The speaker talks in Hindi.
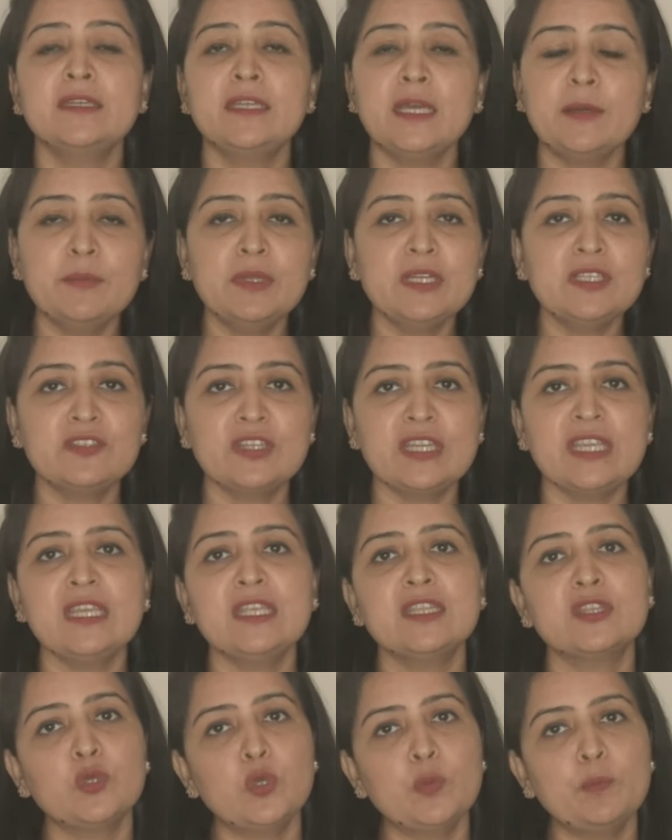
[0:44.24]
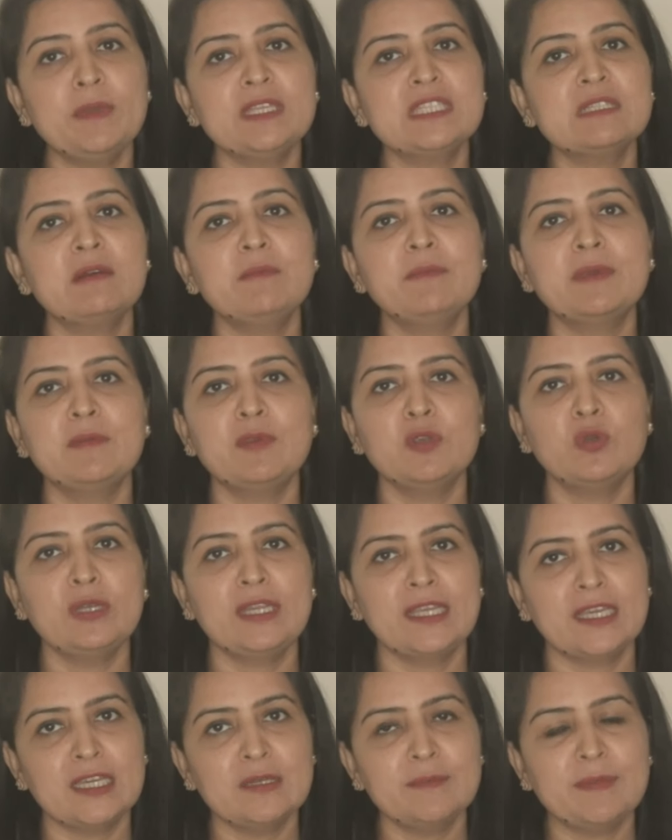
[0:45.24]
नंबर थ्री धूप में जब आप बेबी को
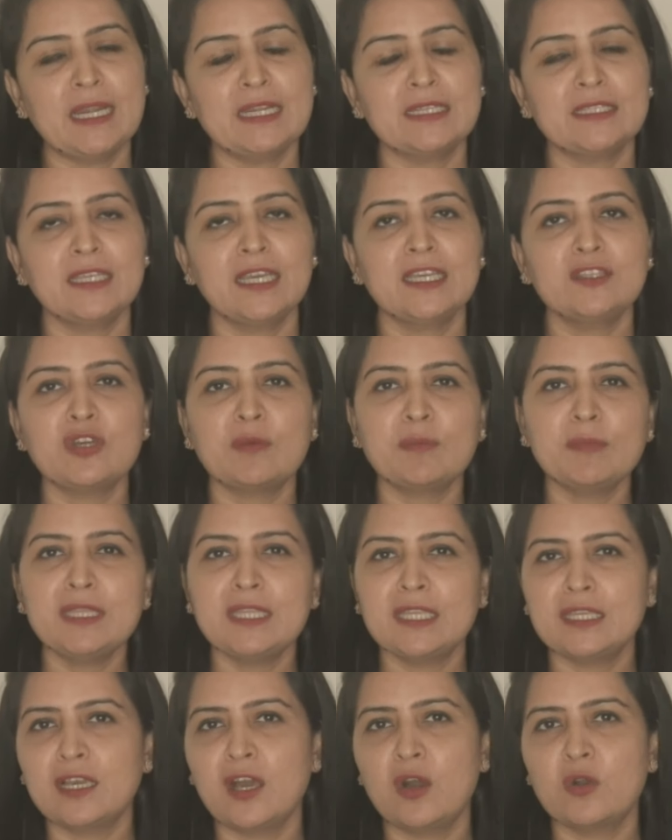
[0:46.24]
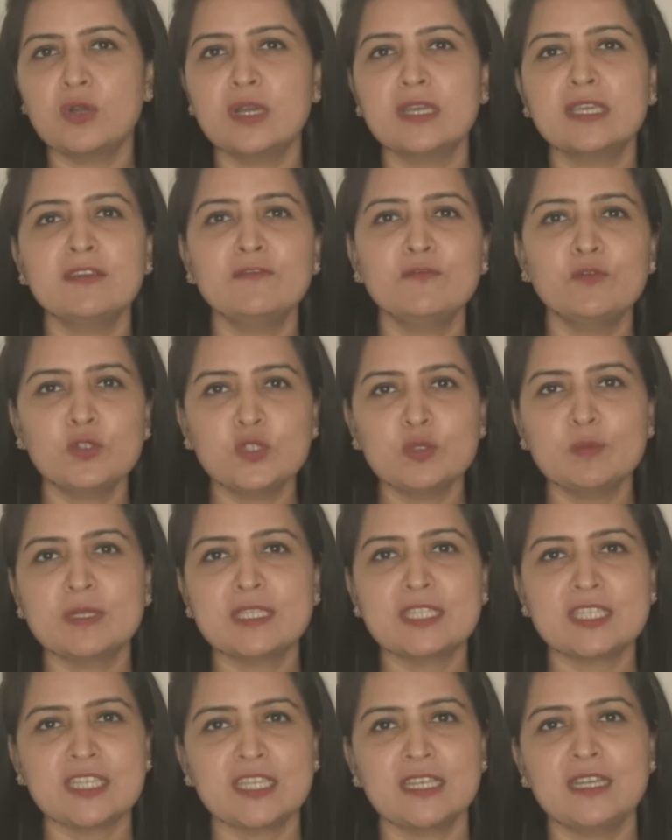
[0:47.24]
लेकर बैठते हैं तो आपने देखा होगा कि वो जो
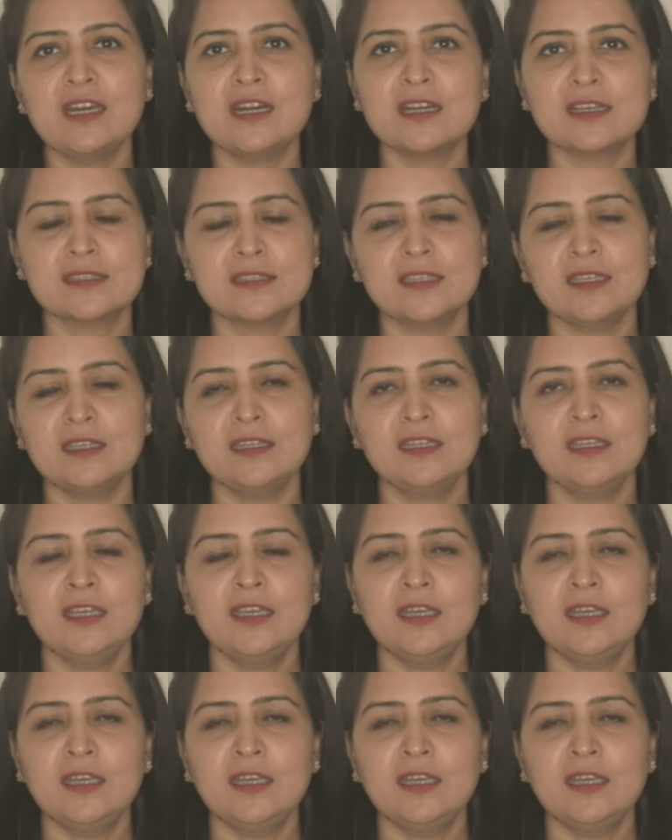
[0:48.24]
बच्चे हैं ना अक्सर